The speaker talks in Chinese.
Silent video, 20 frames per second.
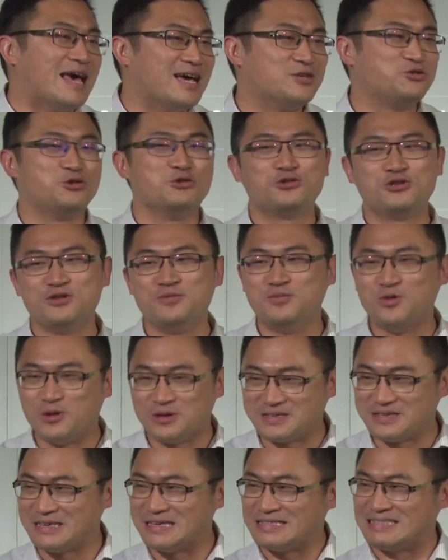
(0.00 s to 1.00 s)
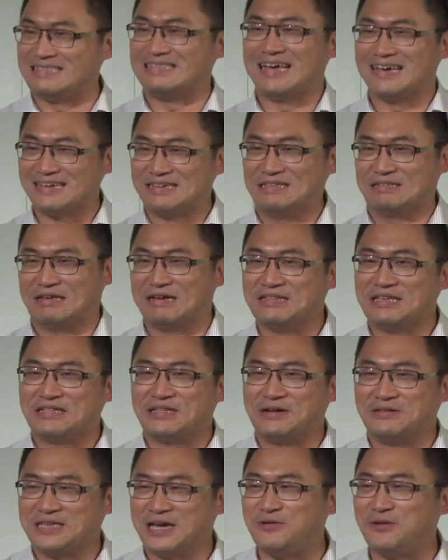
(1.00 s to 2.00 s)
来去去，摩西一直在跟上帝
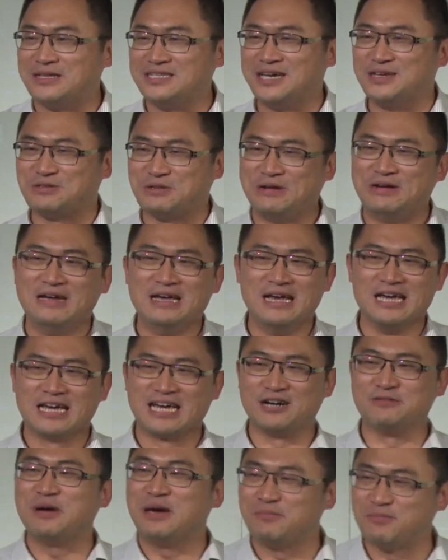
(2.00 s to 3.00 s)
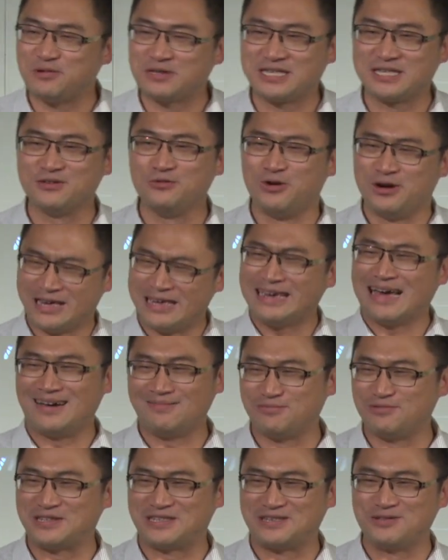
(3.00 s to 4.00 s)
讨价还价，说可不可以不是我，应该
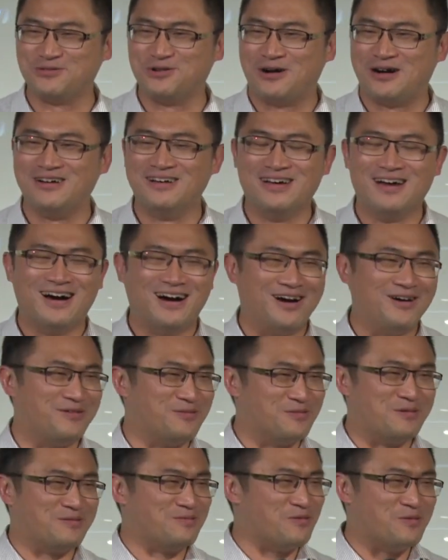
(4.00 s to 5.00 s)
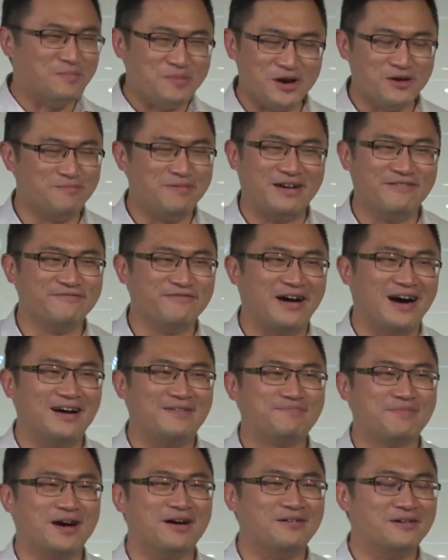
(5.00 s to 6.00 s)
不是我哦，我我没有办法
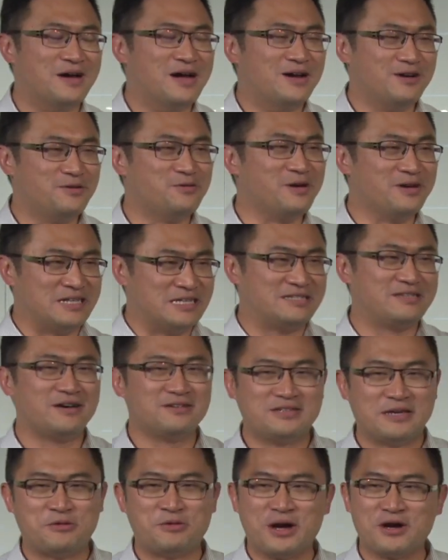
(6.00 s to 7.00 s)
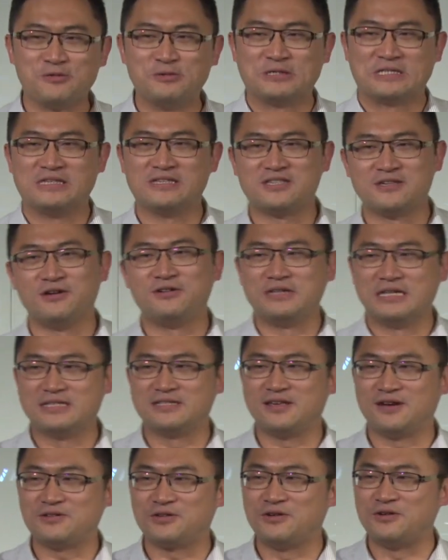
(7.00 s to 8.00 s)
哦。如果你知道这段故事的时候，你
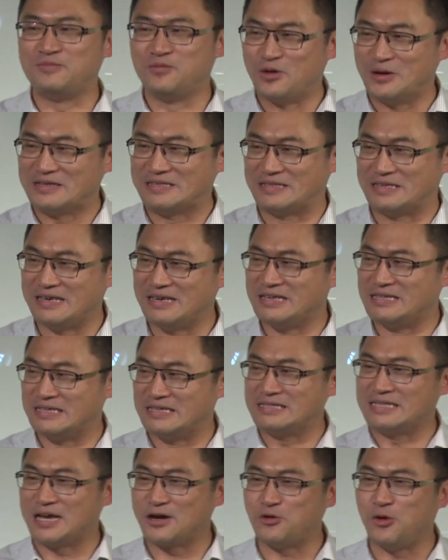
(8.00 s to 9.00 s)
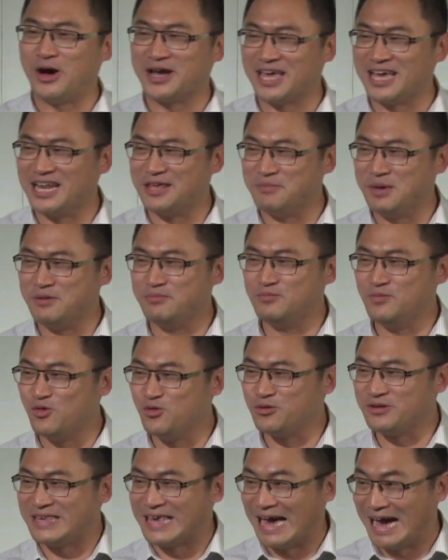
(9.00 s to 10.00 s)
知道说摩西已经在旷野里面
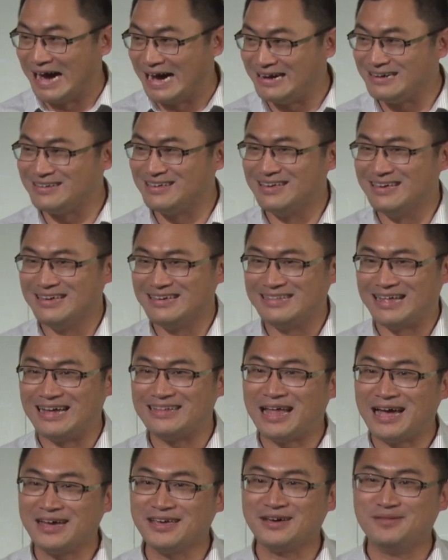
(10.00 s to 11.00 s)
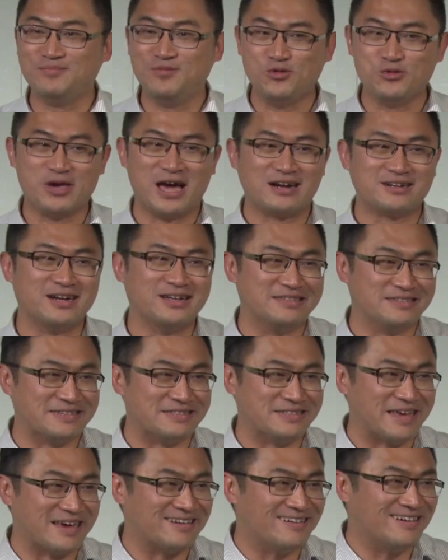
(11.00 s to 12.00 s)
牧羊，他当一个牧羊人几
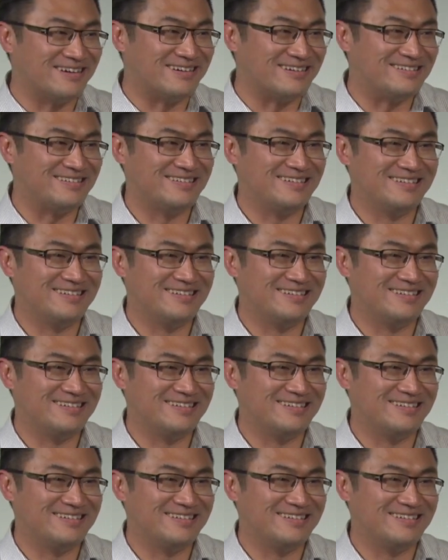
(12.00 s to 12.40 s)
年了，